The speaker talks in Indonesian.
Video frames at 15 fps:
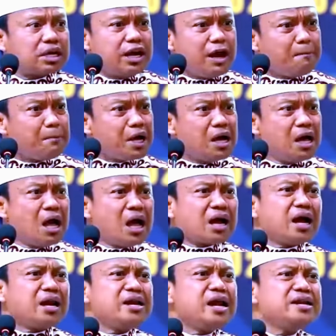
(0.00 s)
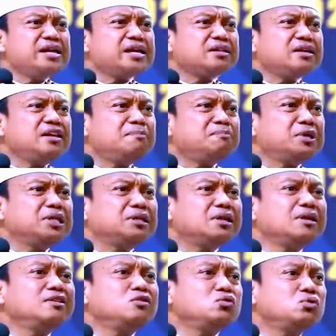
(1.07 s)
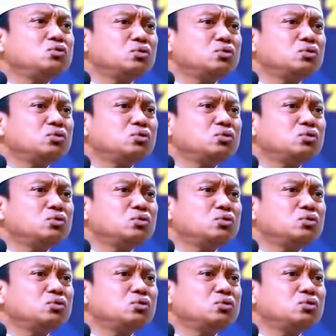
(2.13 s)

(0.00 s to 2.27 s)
Kenapa? Karena niat ini penting